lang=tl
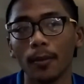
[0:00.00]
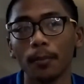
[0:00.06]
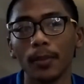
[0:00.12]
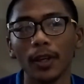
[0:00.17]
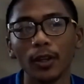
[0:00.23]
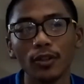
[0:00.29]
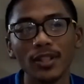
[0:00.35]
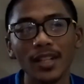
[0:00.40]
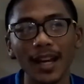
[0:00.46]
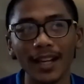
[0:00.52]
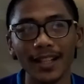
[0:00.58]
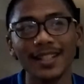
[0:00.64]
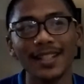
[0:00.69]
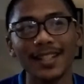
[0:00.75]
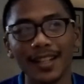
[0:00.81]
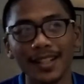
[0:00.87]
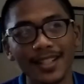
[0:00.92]
Pero sa
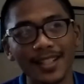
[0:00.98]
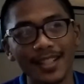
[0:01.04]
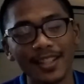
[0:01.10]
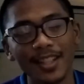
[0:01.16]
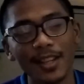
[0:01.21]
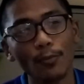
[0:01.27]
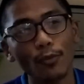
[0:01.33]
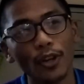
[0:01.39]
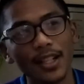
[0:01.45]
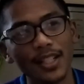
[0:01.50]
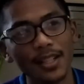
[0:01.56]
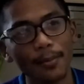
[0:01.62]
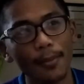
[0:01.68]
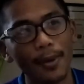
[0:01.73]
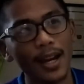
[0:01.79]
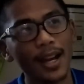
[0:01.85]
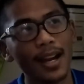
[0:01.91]
AdSense, di mo kasi
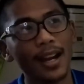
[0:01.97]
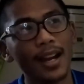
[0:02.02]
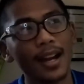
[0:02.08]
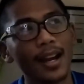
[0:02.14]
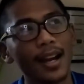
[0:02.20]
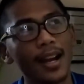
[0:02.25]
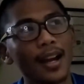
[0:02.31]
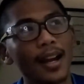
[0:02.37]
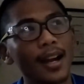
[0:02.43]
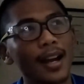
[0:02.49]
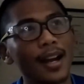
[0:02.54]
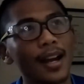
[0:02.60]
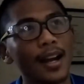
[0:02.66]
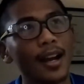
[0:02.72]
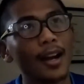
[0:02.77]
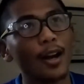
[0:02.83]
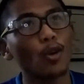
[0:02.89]
ma
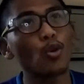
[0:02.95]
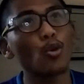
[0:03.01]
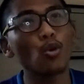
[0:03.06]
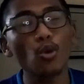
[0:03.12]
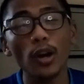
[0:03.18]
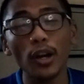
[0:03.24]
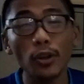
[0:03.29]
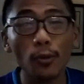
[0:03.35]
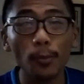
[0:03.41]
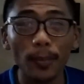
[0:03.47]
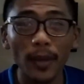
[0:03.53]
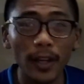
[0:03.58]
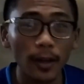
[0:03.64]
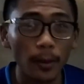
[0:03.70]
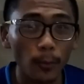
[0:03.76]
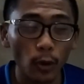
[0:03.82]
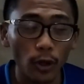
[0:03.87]
kukuha yung
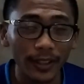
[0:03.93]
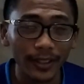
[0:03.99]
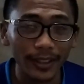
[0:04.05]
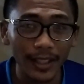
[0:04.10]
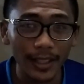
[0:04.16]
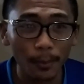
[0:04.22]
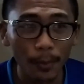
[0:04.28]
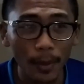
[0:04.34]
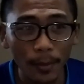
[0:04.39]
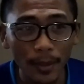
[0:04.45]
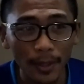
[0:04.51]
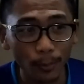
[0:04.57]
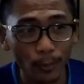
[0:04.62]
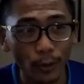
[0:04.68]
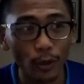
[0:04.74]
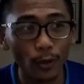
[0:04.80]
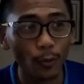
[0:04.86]
pera mo until mamit
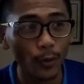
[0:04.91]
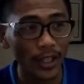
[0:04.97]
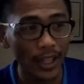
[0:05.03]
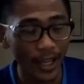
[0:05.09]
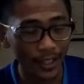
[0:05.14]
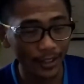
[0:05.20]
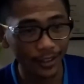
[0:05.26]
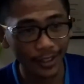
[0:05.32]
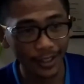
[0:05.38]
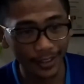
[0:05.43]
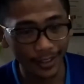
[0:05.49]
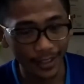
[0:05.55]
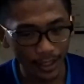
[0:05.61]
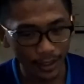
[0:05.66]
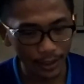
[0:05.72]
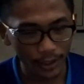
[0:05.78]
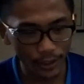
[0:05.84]
mo yung $100.
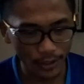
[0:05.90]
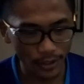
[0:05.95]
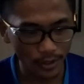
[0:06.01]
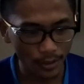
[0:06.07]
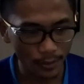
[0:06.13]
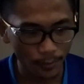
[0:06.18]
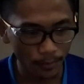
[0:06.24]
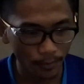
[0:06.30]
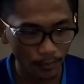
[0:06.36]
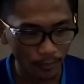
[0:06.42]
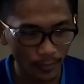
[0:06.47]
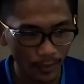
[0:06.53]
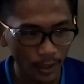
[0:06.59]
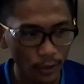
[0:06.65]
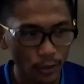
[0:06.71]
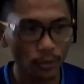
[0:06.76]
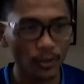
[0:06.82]

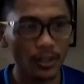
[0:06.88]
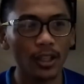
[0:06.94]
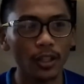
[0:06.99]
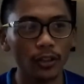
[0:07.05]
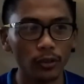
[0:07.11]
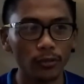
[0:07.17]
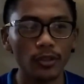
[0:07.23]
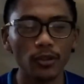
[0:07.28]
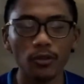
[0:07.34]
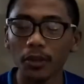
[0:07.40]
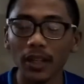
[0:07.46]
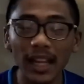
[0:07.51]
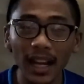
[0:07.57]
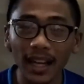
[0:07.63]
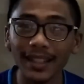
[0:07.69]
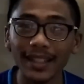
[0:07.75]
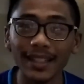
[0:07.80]
So in other words,
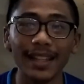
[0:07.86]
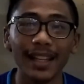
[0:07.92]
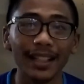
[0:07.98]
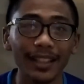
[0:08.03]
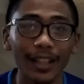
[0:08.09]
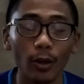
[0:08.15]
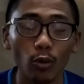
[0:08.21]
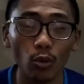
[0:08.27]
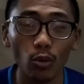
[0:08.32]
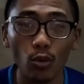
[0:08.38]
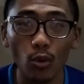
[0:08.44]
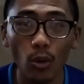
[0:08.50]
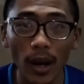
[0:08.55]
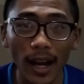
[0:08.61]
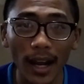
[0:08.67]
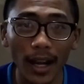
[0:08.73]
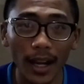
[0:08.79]
wala ka din lang
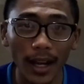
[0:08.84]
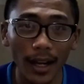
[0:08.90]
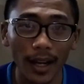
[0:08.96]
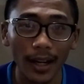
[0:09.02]
nakukuha.